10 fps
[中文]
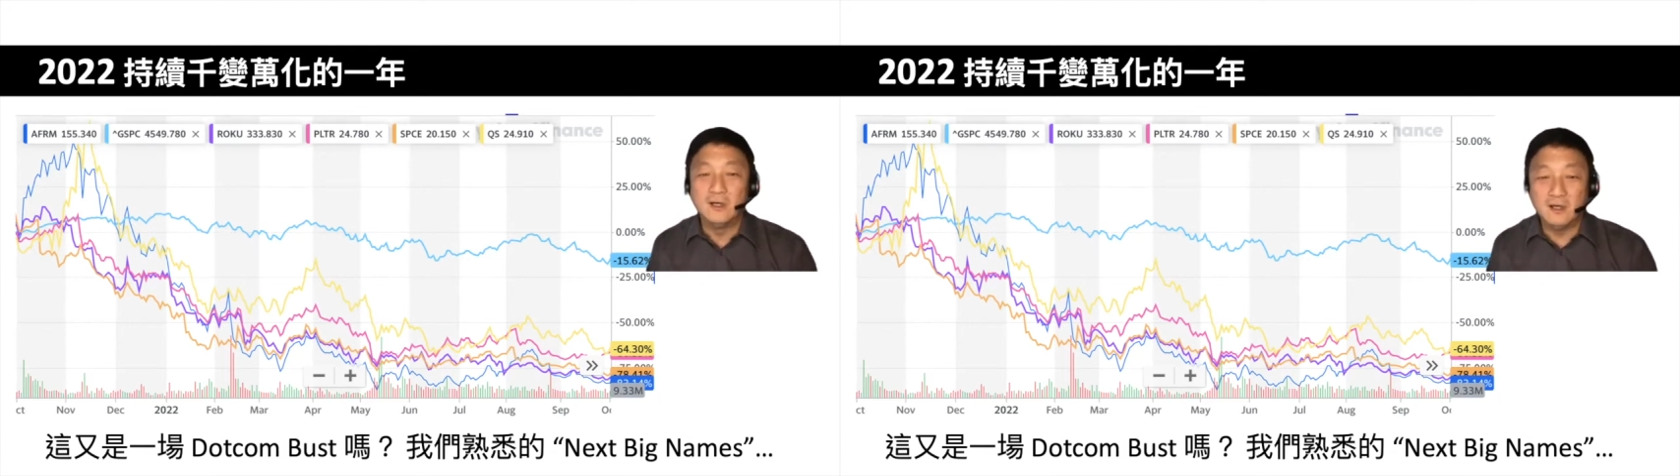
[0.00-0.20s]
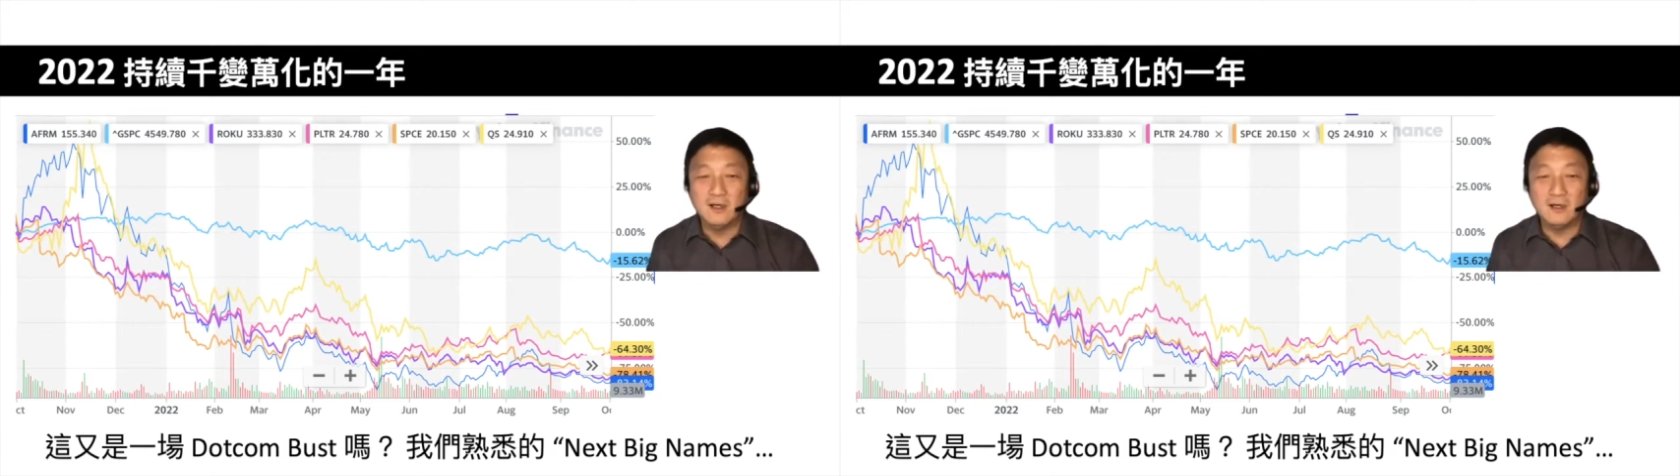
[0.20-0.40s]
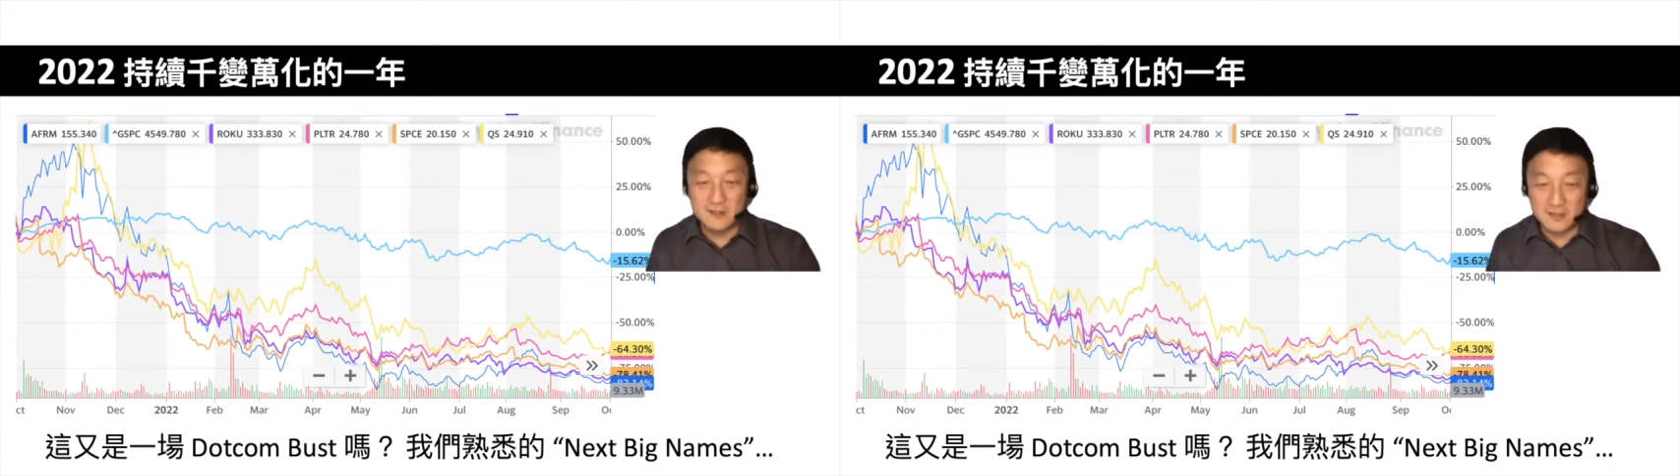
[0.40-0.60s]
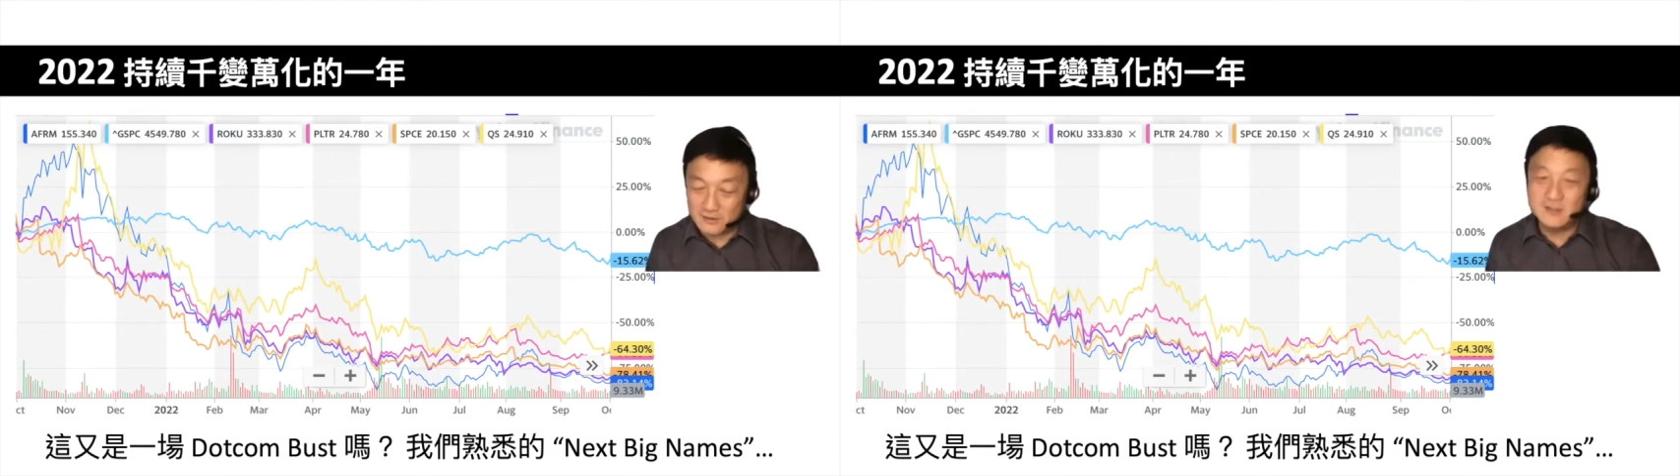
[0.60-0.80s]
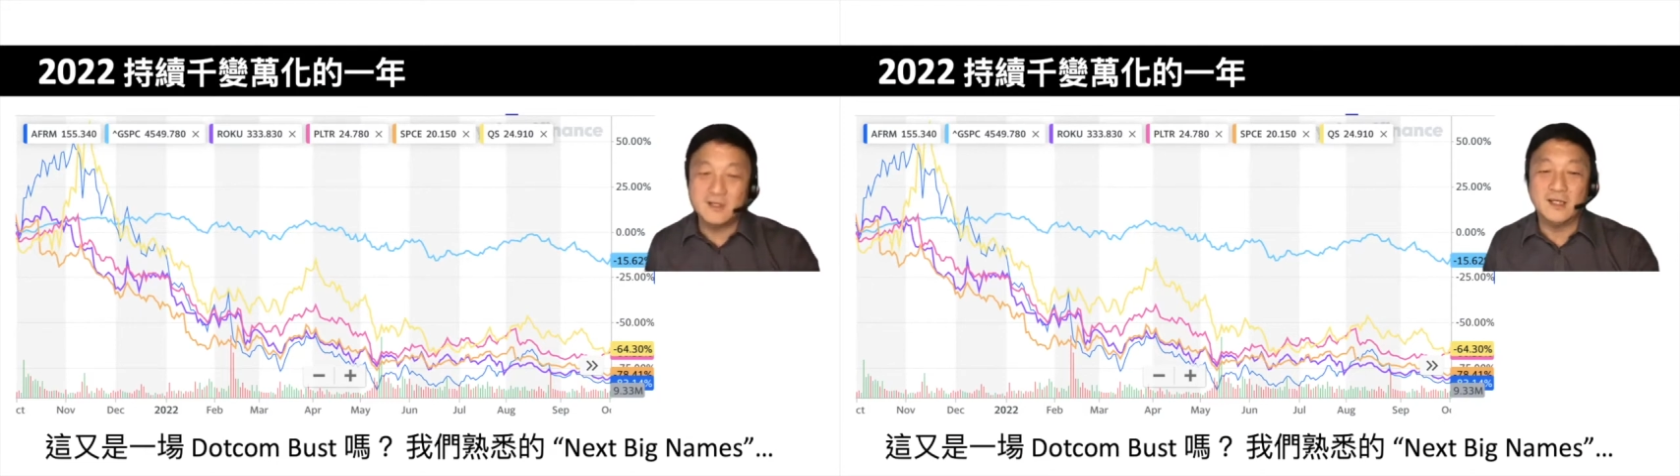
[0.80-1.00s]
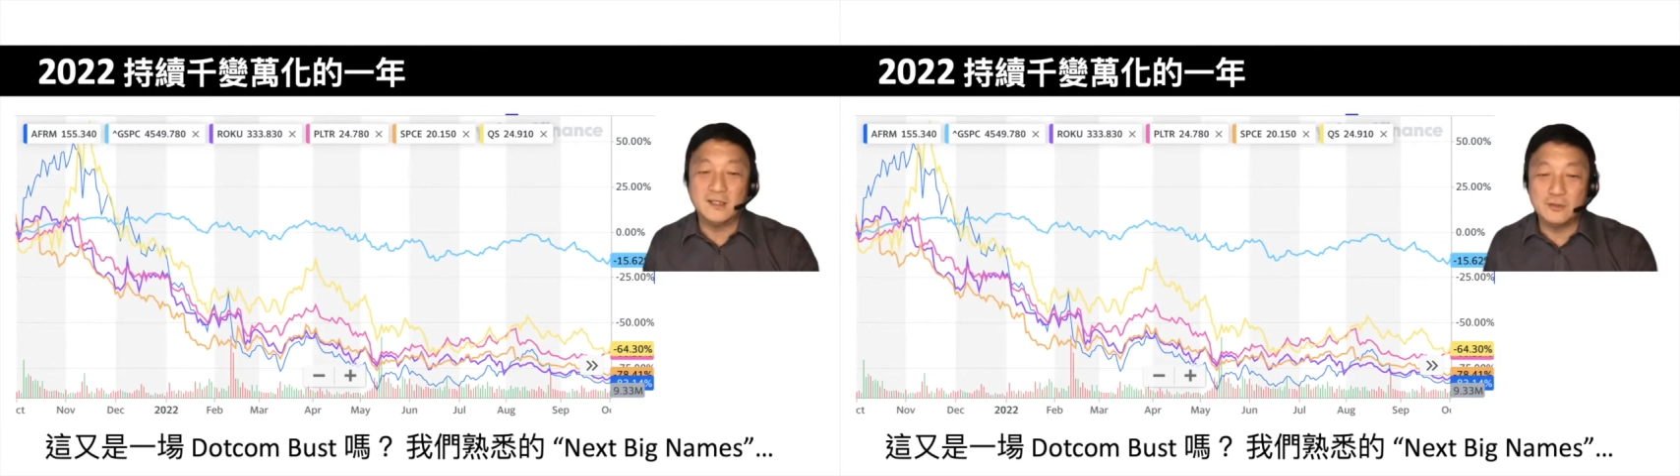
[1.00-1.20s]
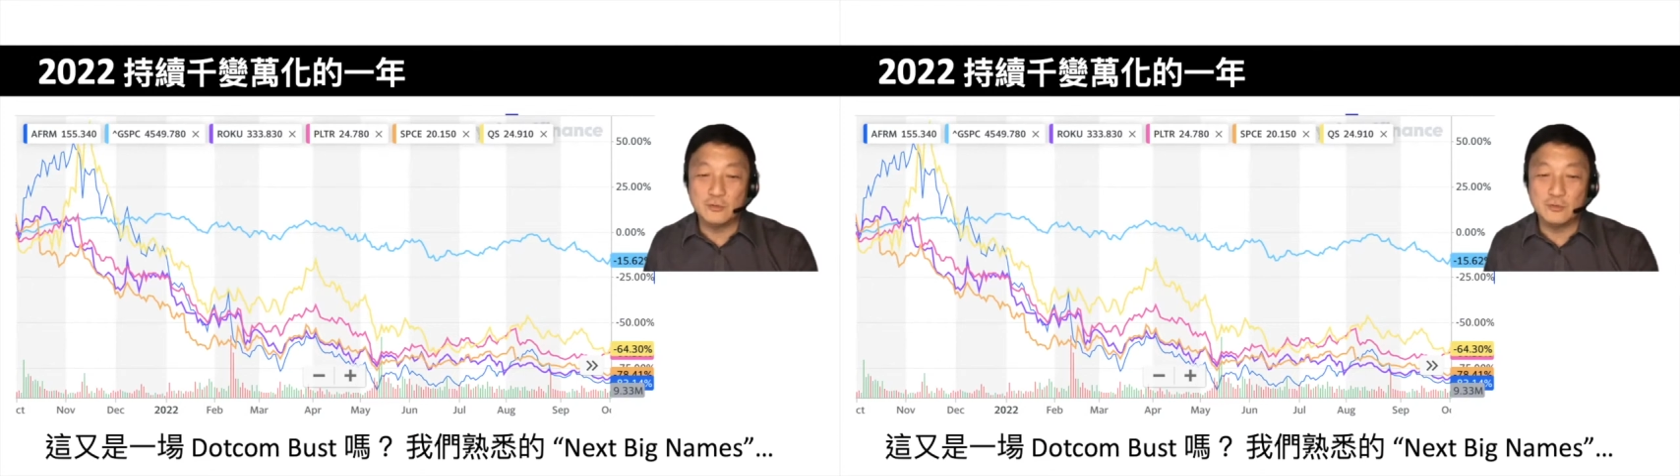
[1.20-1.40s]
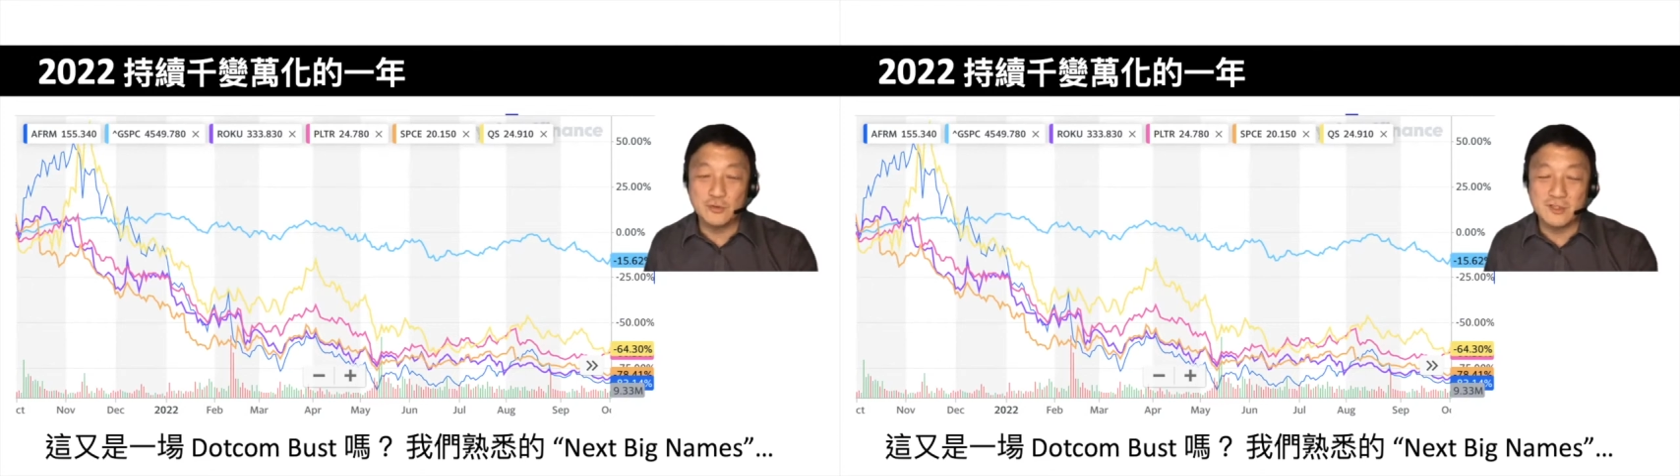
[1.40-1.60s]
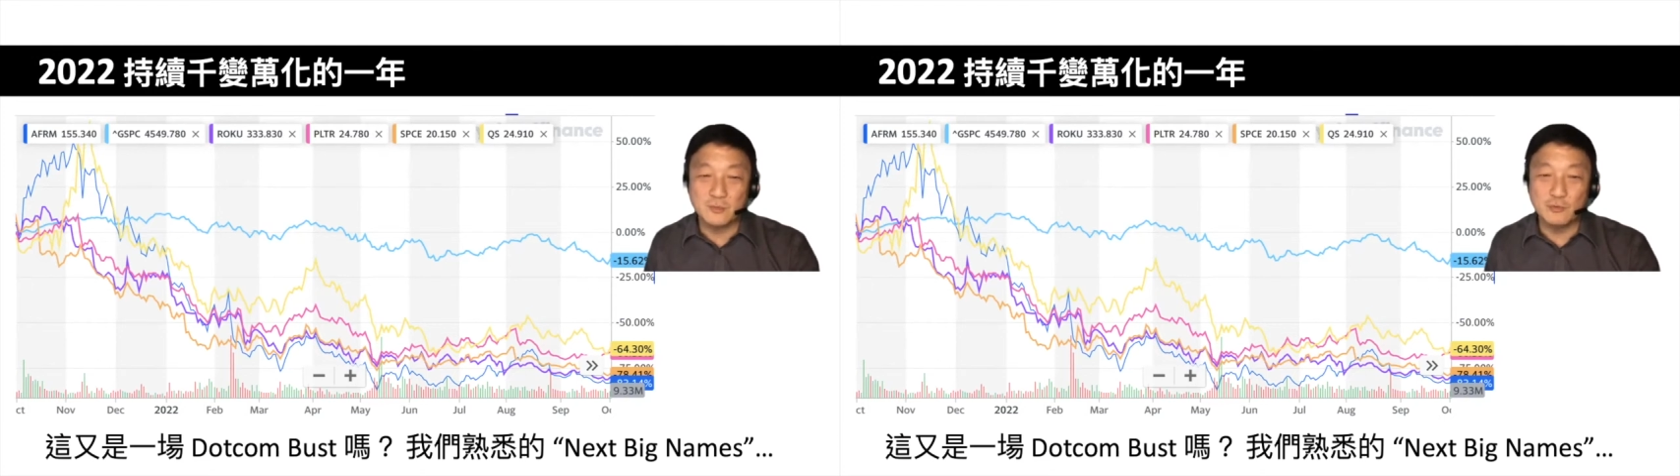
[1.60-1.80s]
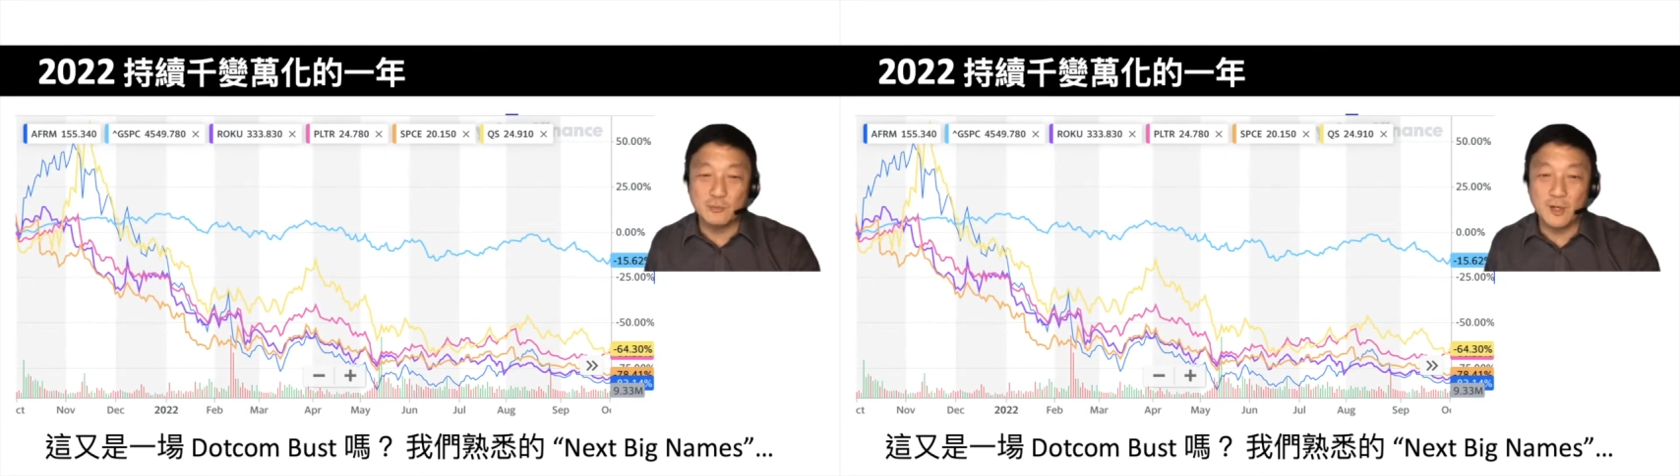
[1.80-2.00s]
啊，而是真的看你就选什么
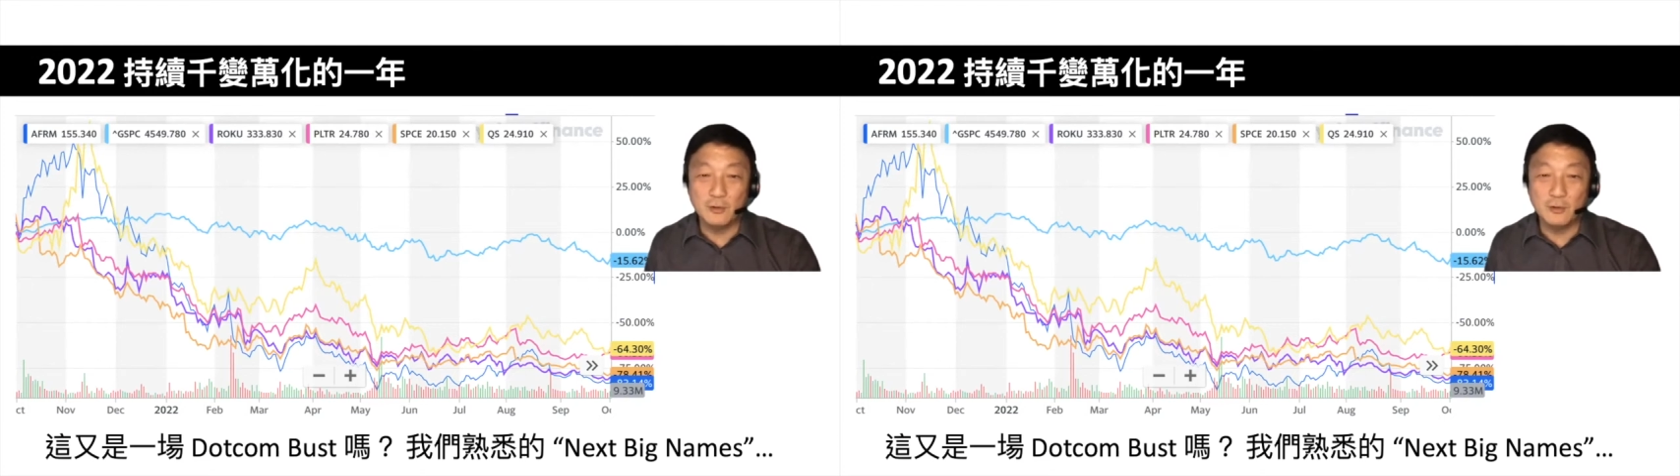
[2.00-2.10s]
股票。